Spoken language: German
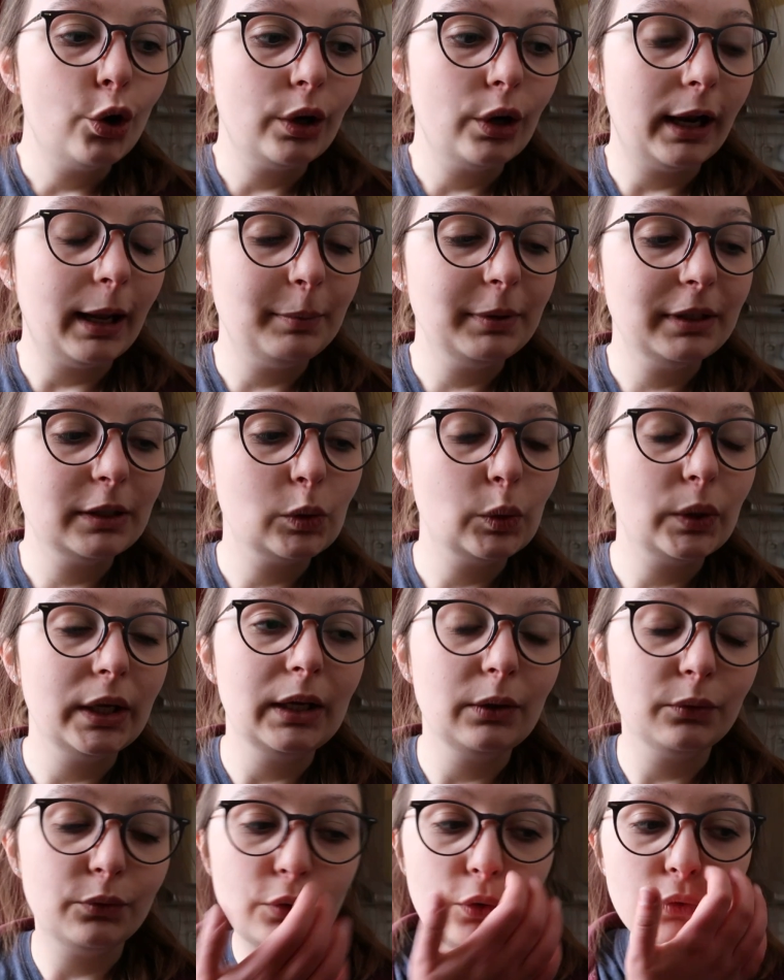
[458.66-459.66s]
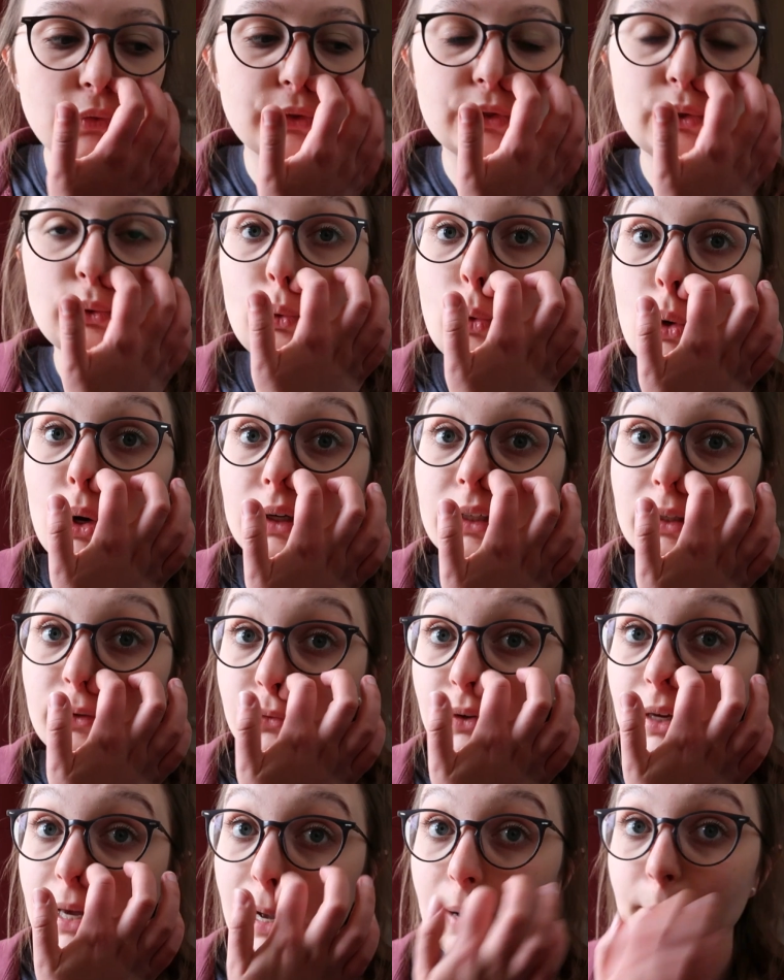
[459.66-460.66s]
und dann habe ich so gegen 15 Uhr
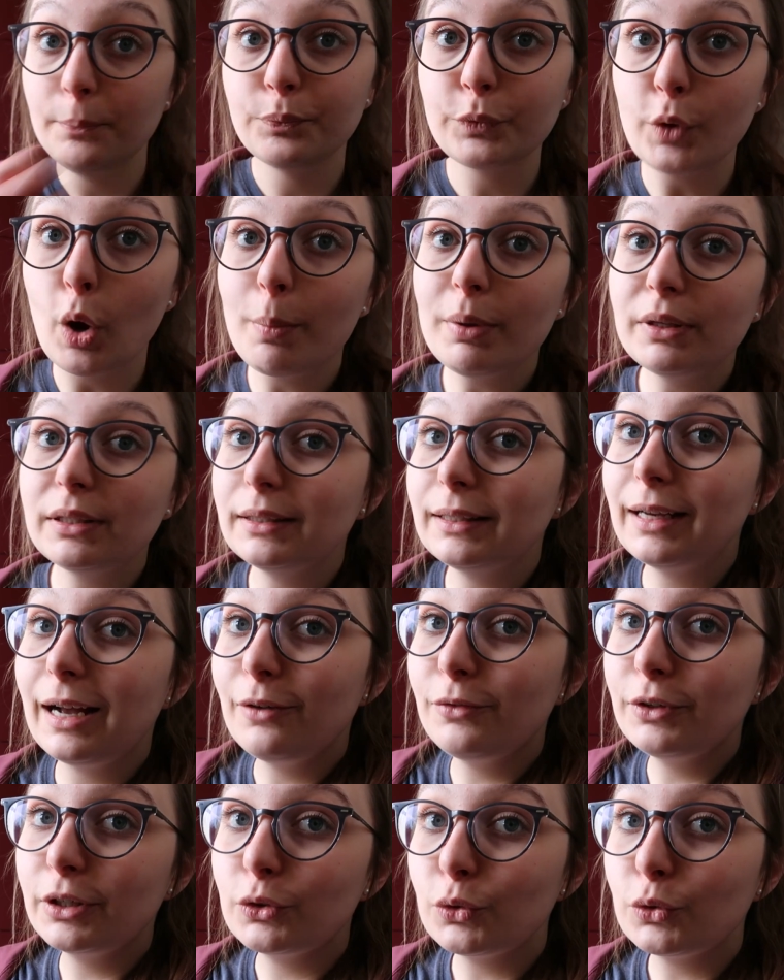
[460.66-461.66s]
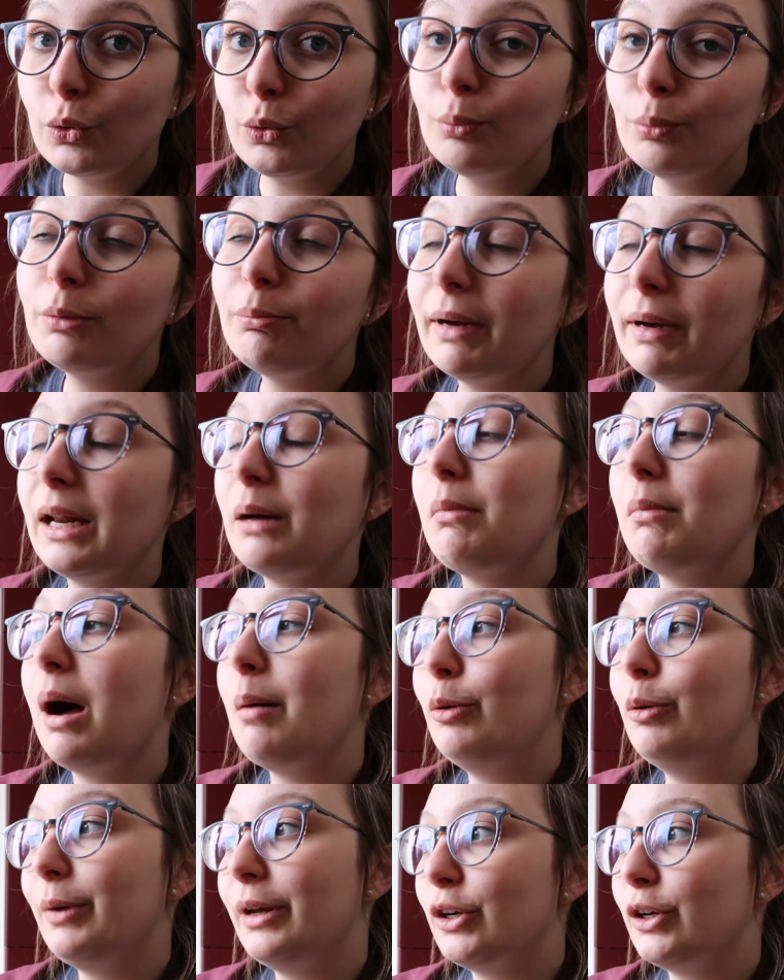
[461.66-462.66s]
ungefähr auch ein bisschen Kaffee getrunken mit meiner
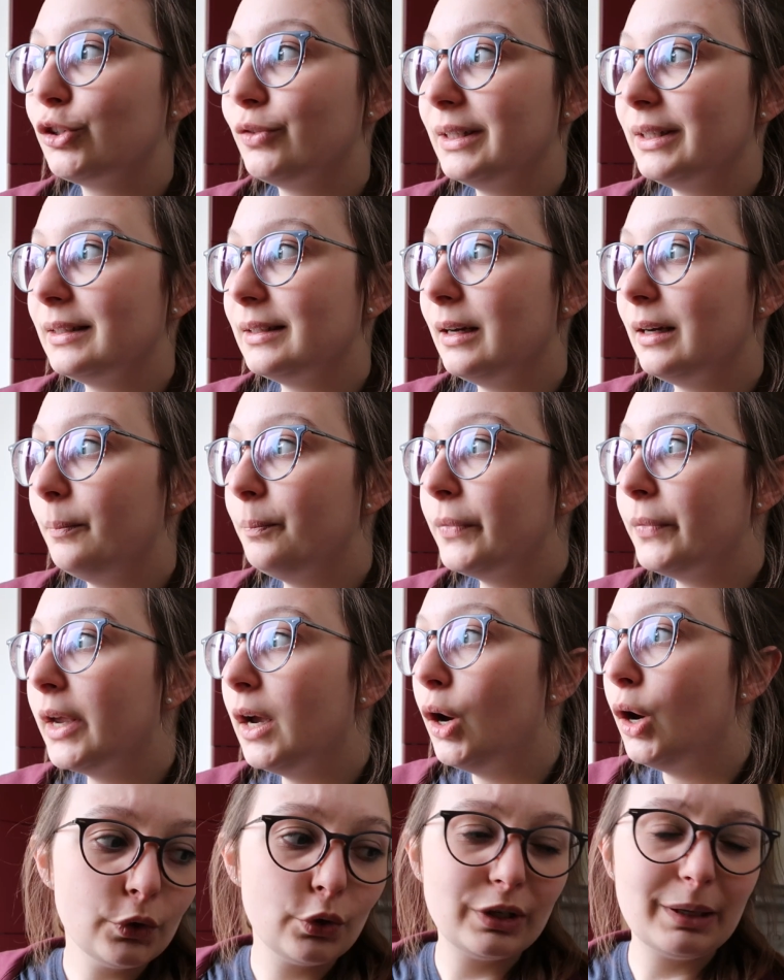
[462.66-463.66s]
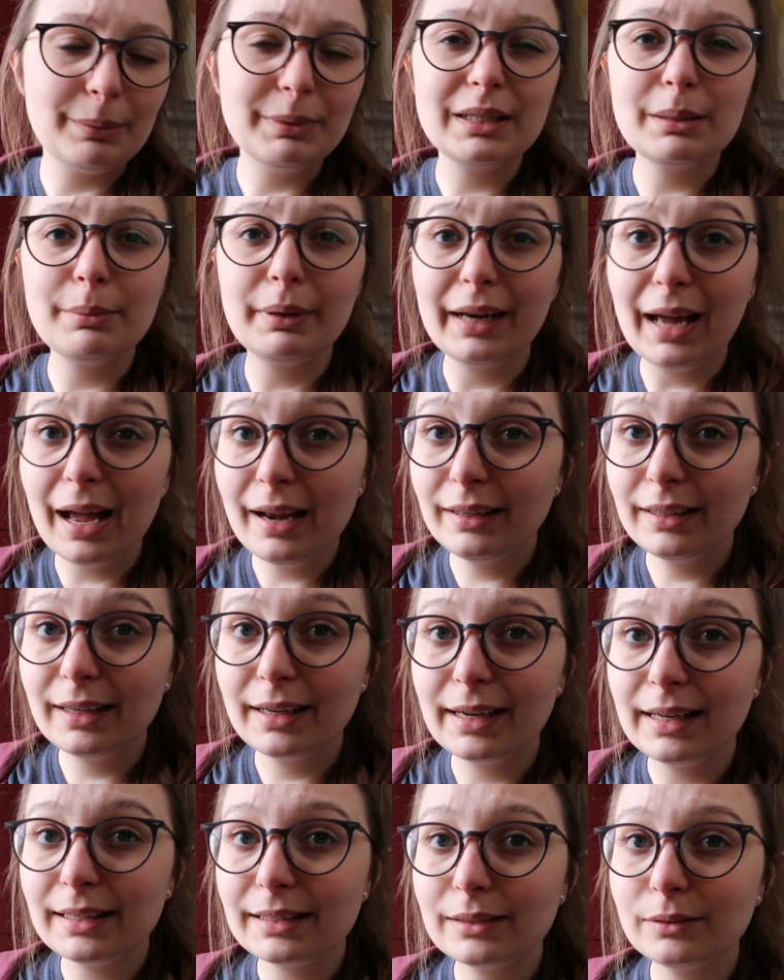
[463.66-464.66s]
Mom und meiner Schwester und da habe ich eine Banane
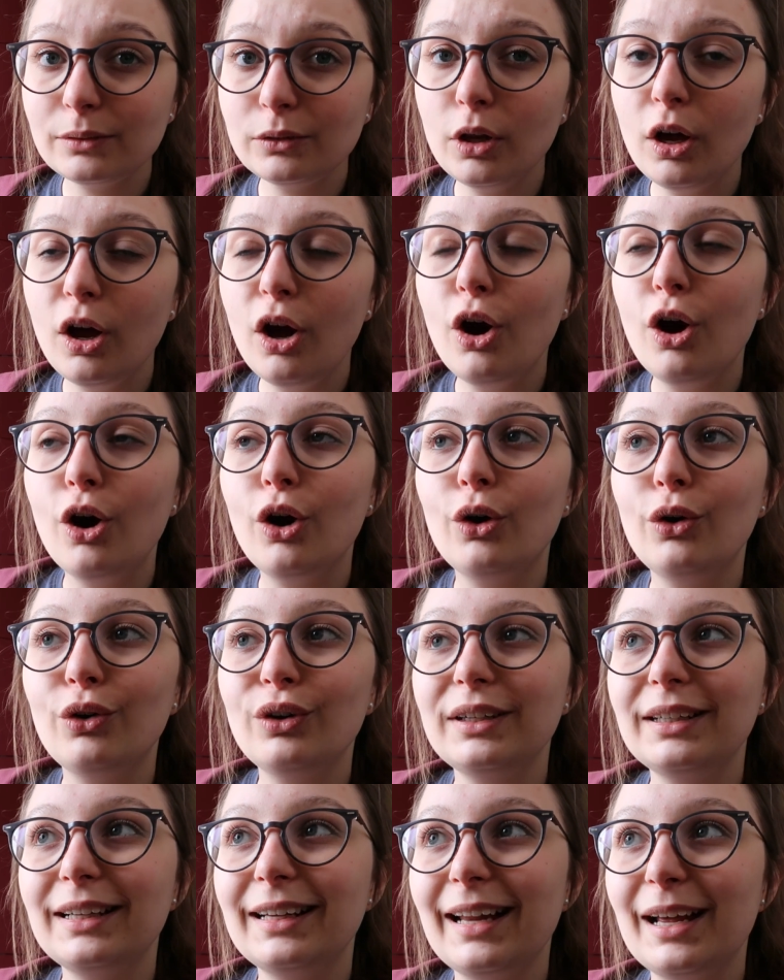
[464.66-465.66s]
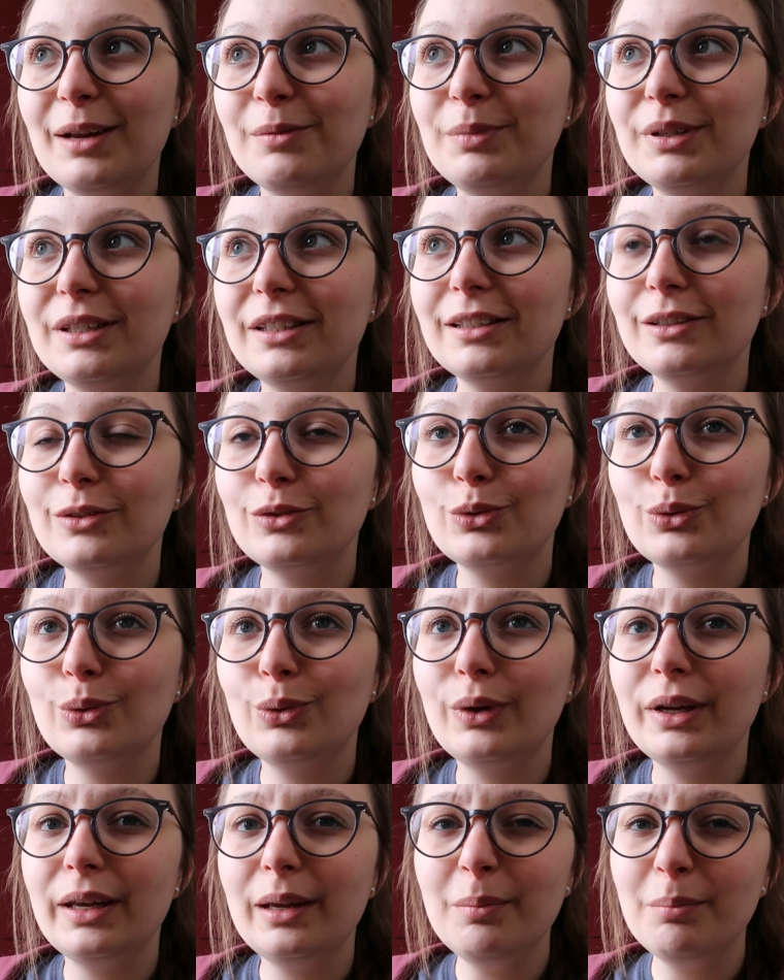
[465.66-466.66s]
gegessen und ein klein bisschen
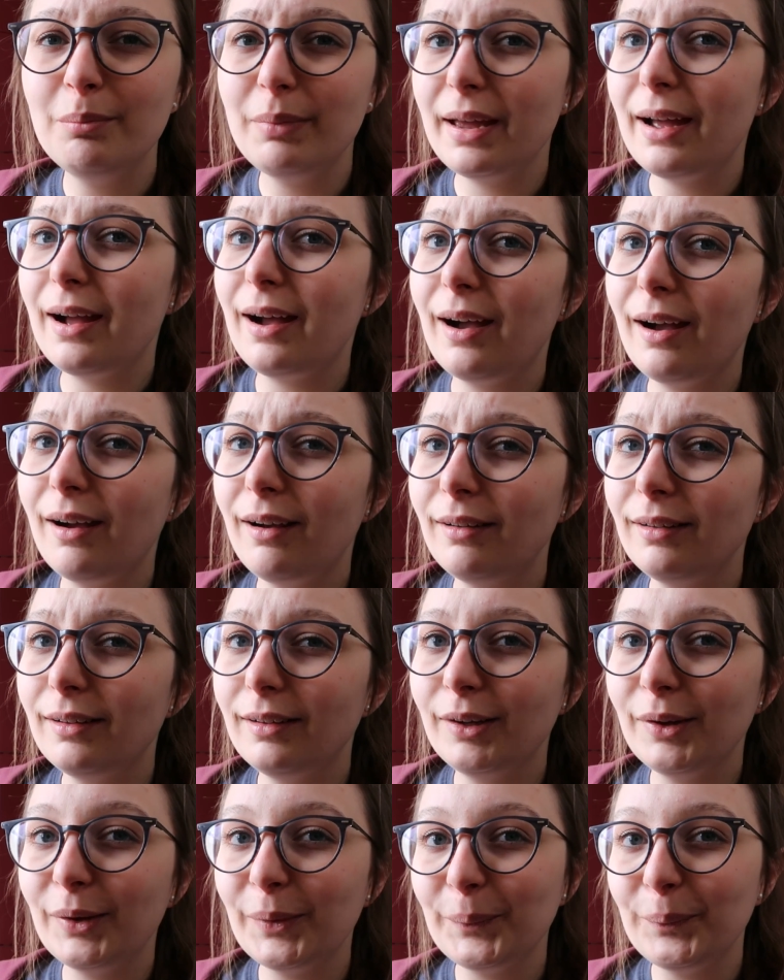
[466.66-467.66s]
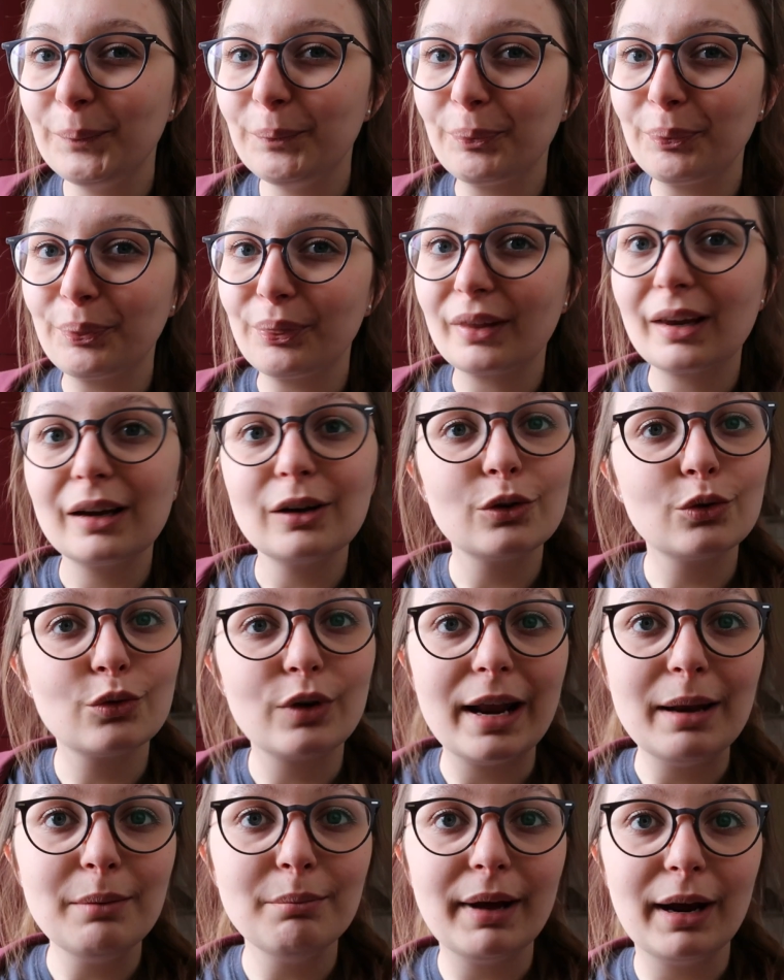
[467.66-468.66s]
so
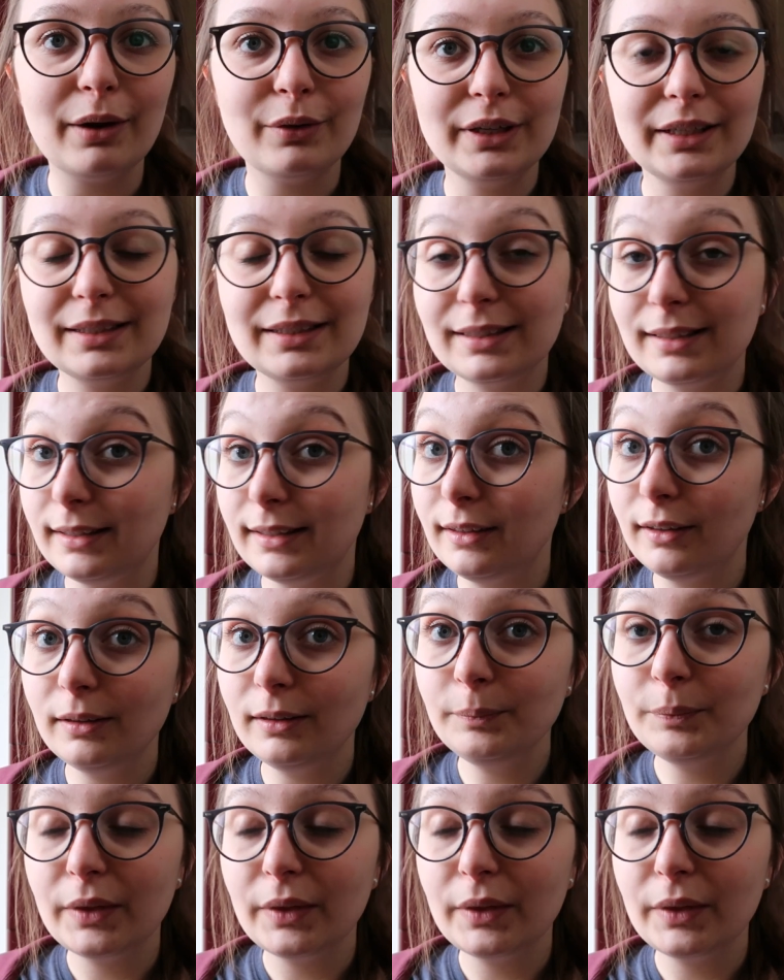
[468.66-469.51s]
Himbeer-Granberries ähm,